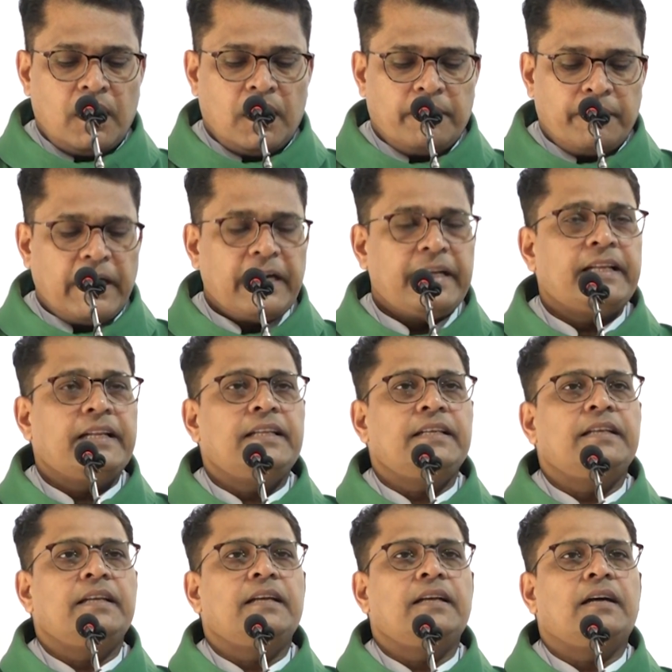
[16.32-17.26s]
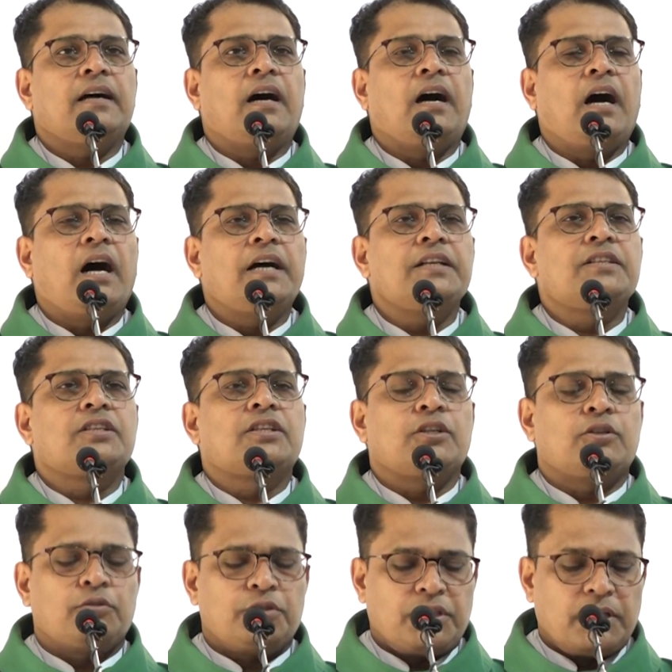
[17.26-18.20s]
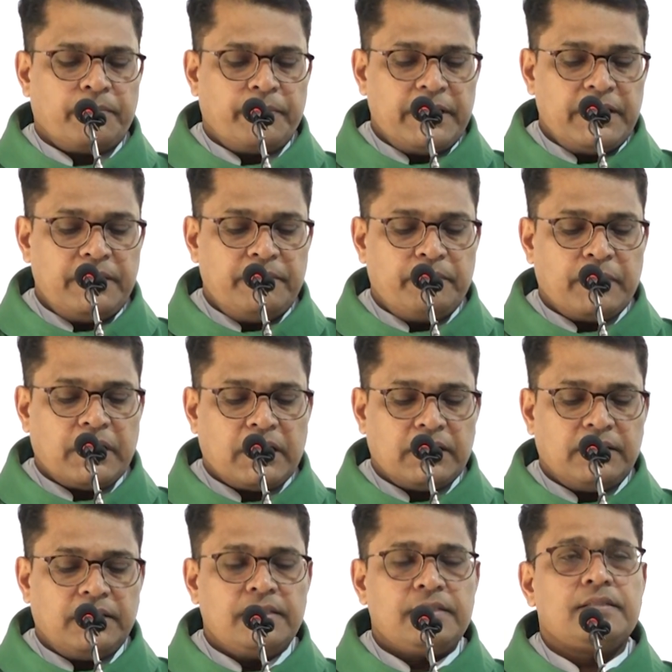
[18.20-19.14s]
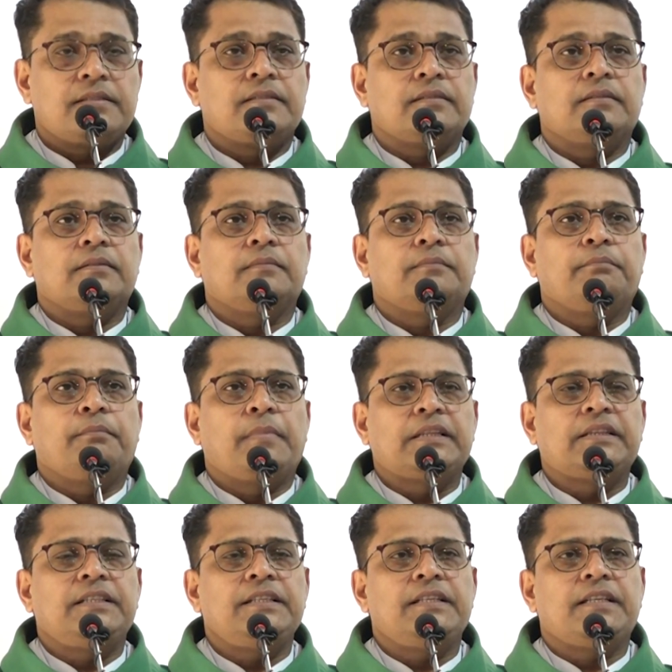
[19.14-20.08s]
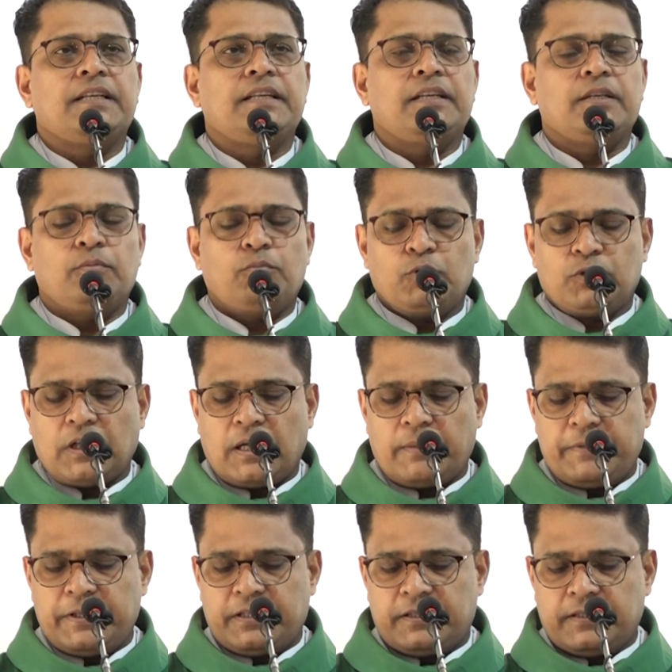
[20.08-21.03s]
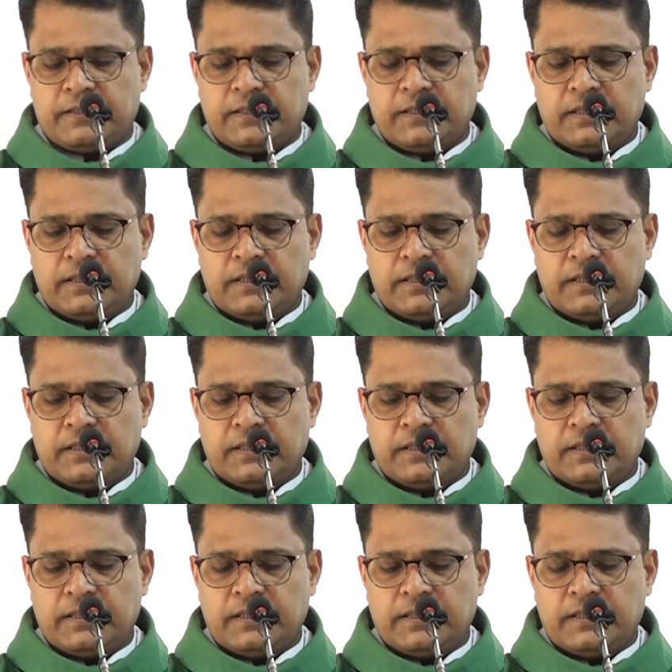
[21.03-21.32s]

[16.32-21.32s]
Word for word: हमारे लिए आज की खुशबरी मुकदस मत्ती के मुताबिक